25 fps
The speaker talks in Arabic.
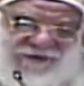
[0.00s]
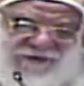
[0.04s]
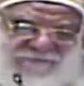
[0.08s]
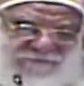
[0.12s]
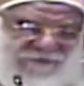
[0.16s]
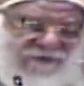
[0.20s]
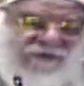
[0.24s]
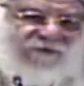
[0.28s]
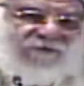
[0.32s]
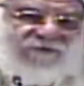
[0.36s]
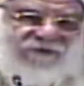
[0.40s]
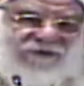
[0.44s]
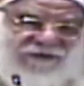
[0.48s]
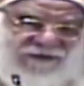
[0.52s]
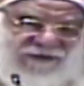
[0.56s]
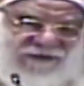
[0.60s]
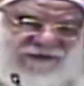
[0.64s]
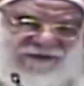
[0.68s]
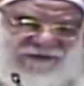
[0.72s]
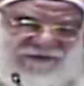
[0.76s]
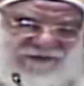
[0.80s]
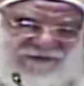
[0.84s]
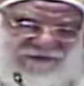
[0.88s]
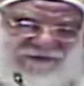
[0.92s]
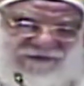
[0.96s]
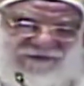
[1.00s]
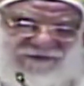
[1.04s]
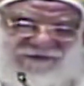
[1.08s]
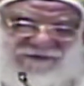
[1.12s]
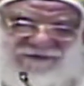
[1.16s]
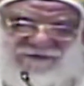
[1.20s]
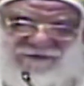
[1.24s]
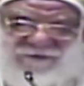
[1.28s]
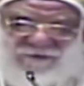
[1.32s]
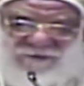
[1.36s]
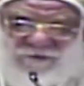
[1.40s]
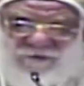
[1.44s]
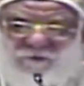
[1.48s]
بقى رجاله
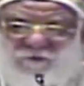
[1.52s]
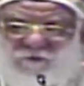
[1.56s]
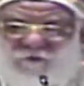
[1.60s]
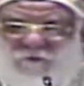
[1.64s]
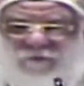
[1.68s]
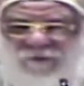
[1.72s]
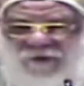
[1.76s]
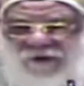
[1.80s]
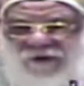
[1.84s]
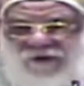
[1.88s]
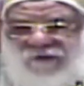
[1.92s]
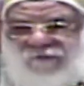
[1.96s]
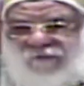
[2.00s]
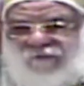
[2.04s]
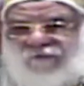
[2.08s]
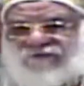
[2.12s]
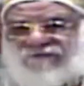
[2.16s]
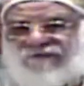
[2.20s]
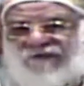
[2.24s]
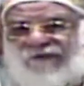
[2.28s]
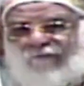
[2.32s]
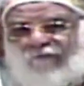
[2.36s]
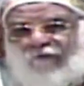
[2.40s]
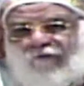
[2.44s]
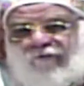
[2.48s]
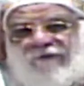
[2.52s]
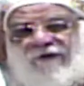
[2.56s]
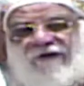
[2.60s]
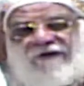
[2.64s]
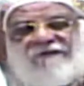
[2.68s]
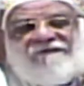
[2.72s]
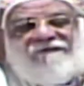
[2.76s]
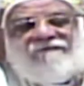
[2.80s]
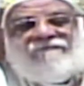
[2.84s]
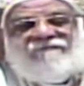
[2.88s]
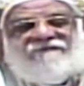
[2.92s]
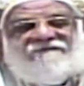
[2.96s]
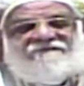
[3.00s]
كبار وسابوا
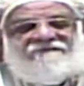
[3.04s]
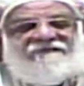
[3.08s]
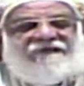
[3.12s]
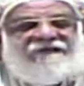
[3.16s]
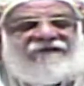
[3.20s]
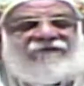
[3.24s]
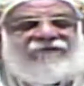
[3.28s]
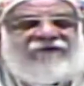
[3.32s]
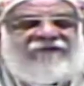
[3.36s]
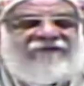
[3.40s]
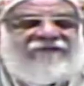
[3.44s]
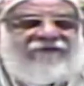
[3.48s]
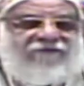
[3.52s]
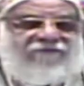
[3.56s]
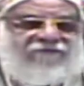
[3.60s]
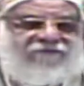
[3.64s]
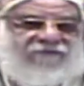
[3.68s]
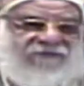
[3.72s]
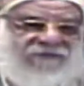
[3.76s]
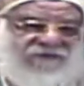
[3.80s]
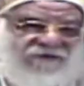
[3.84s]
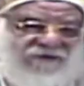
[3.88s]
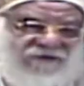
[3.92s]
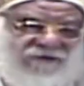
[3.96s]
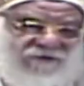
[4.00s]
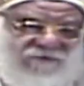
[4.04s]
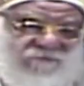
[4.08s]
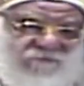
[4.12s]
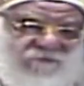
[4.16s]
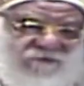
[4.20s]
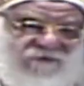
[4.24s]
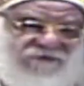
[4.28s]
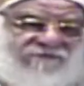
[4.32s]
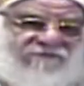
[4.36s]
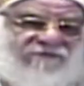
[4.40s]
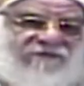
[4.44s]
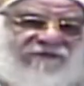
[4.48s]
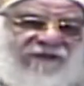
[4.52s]
بعض من سنوات كثيره
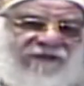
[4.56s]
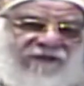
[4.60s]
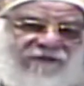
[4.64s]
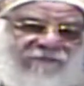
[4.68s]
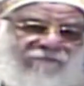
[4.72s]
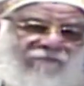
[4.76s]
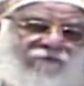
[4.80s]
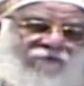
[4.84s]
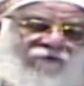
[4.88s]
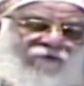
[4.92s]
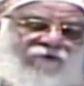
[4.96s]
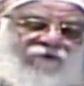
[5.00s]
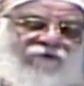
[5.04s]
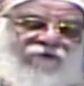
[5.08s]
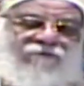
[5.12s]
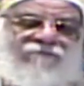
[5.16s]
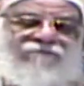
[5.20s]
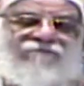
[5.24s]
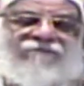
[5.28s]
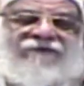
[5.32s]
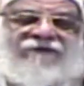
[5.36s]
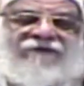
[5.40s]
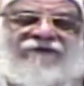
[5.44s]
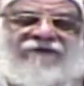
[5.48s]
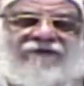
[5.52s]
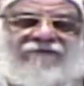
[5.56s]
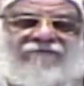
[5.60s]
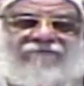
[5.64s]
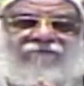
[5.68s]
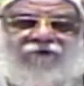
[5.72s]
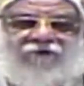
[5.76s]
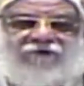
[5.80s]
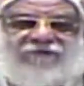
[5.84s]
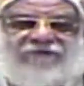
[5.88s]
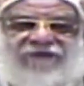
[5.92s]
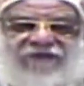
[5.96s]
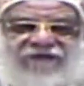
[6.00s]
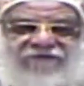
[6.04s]
ولسه الاب والام
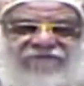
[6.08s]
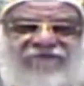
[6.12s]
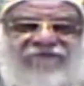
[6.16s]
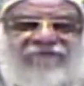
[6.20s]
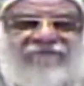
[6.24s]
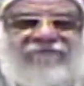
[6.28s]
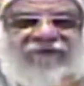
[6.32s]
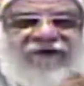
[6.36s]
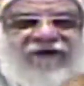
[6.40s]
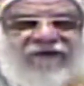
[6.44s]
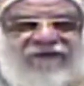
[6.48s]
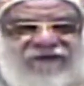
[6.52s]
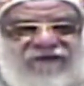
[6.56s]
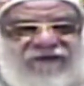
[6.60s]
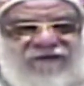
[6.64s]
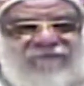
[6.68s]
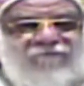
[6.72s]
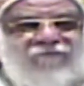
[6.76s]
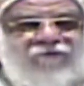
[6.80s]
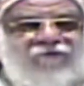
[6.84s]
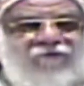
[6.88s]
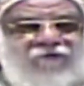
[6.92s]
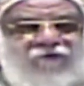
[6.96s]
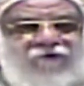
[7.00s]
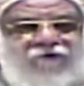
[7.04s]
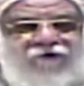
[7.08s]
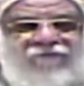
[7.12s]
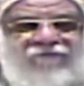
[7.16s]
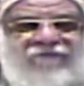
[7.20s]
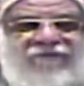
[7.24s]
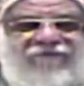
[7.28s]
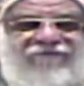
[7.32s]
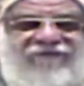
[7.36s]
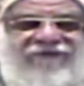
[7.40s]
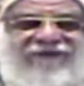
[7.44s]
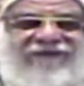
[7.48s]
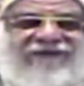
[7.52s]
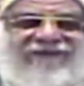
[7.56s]
مختلفين مع الاب والام
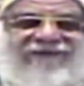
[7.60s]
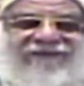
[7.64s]
في العيله